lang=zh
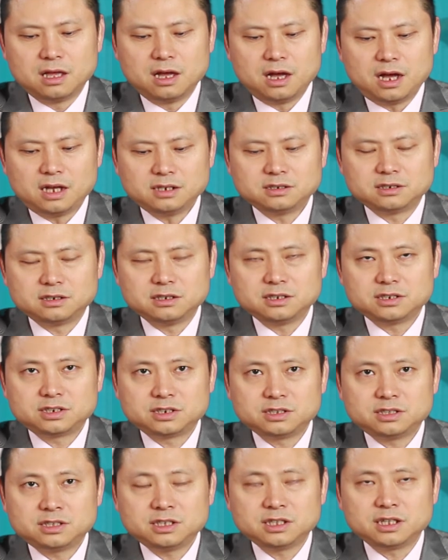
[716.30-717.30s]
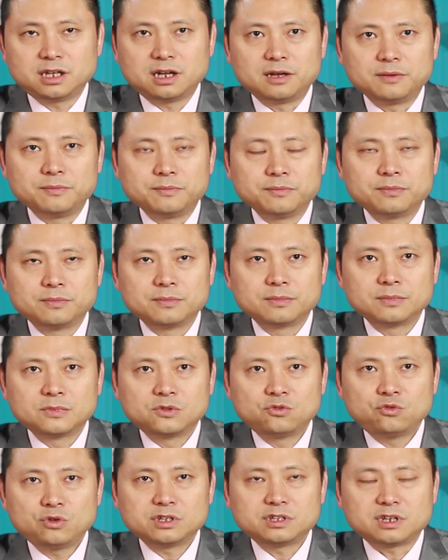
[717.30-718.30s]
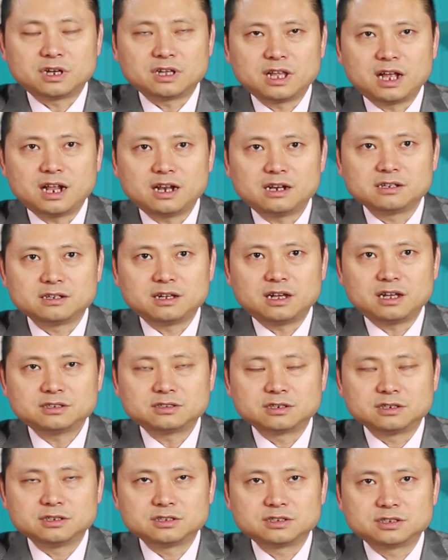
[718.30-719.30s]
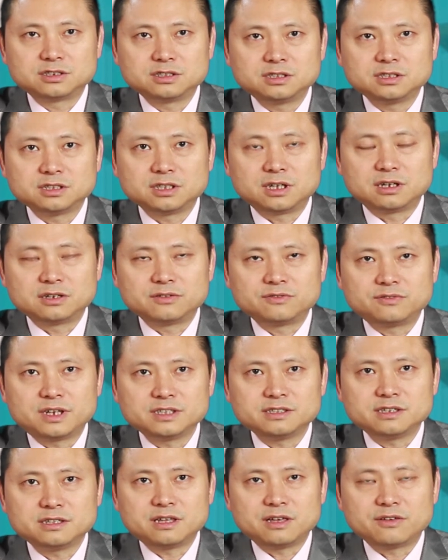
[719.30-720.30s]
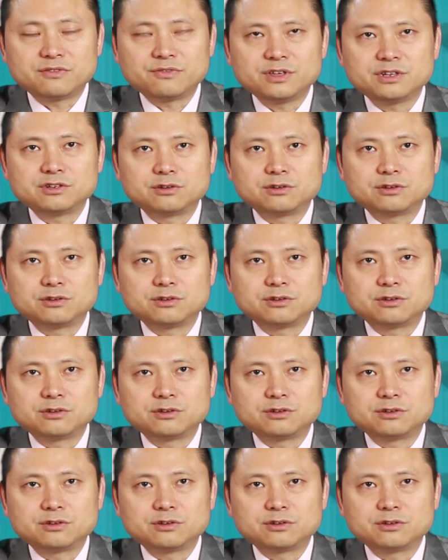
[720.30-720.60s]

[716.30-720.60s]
阿舍利石器呢。最早的阿阿舍利石器呢，发现在非